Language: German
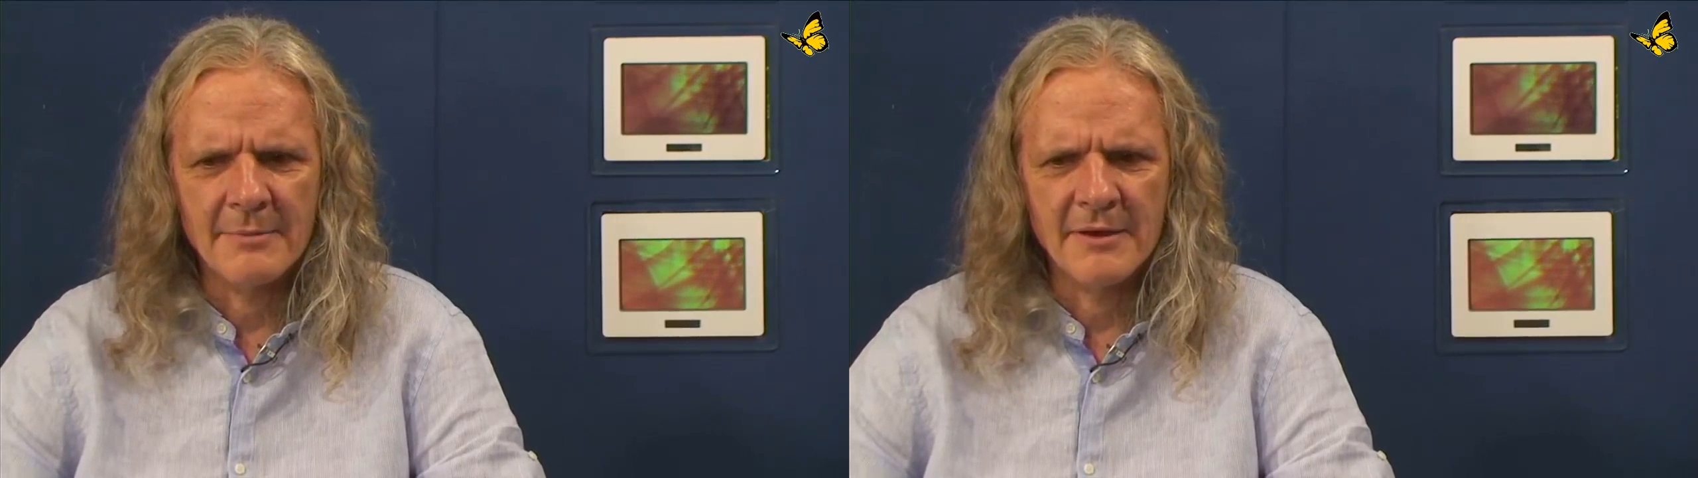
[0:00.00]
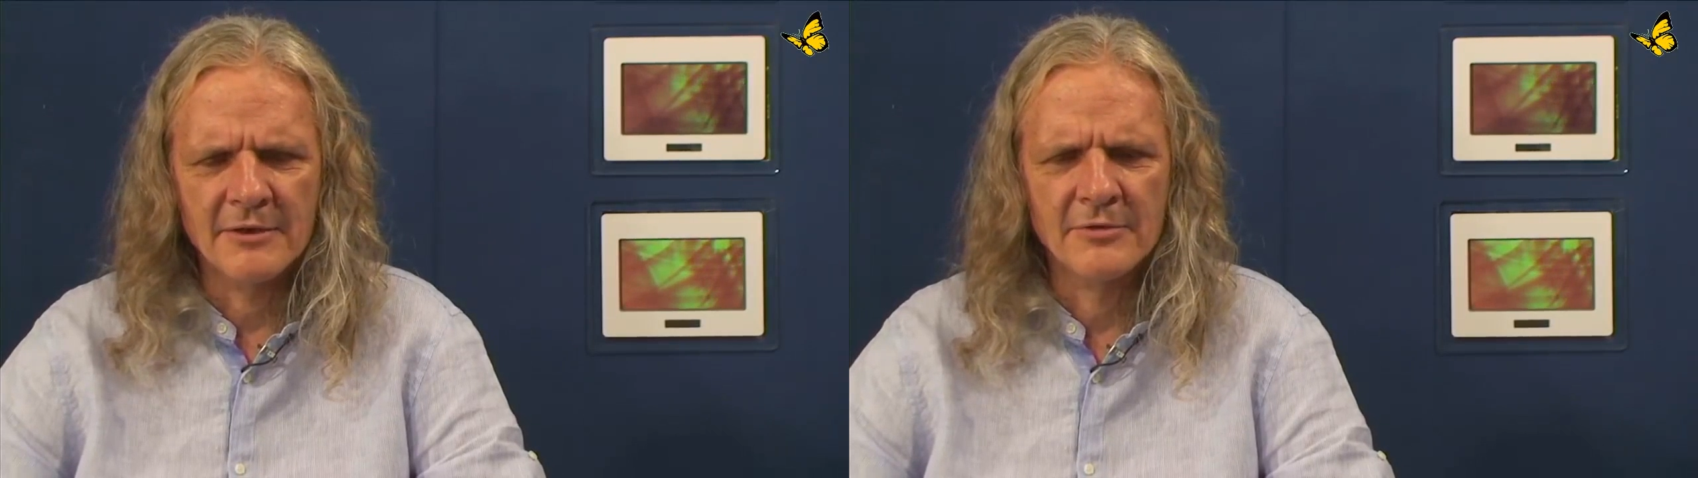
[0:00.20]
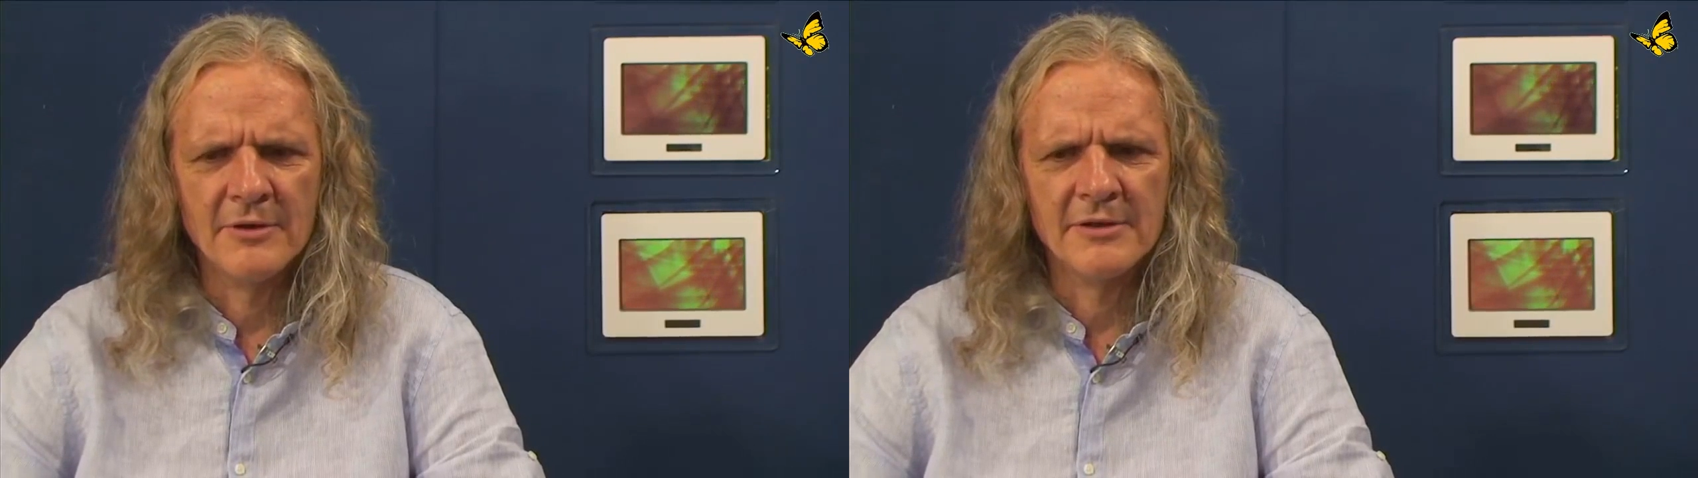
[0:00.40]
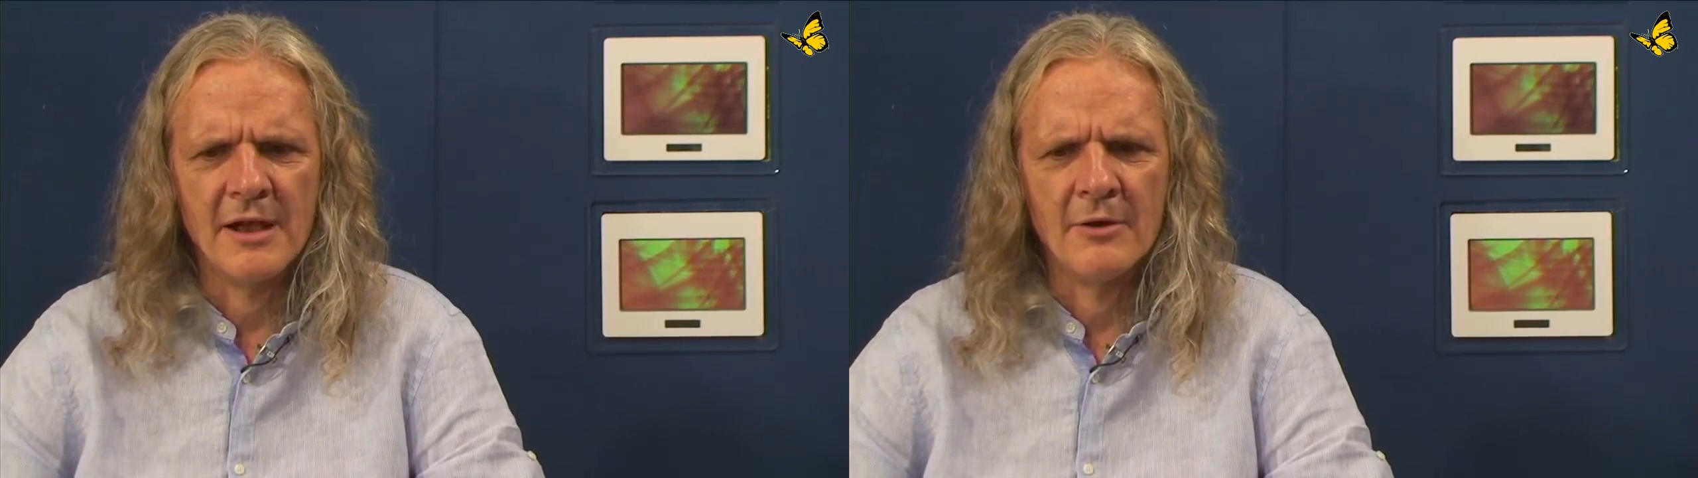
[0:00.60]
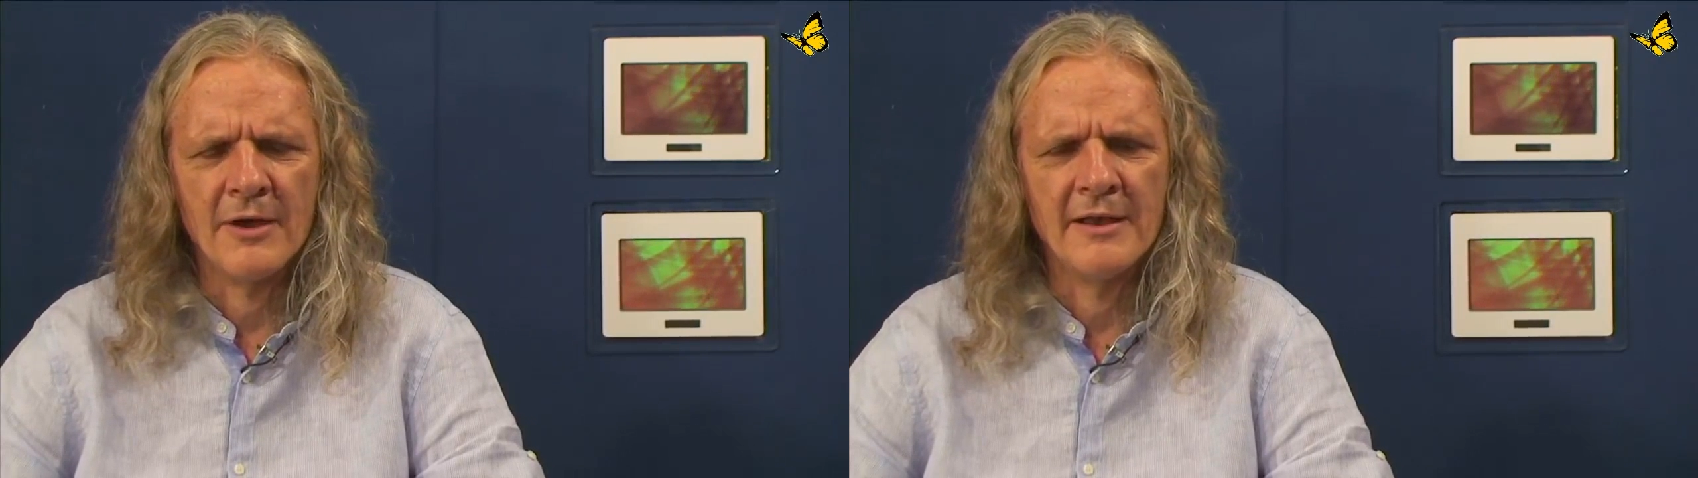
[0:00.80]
aber natürlich auch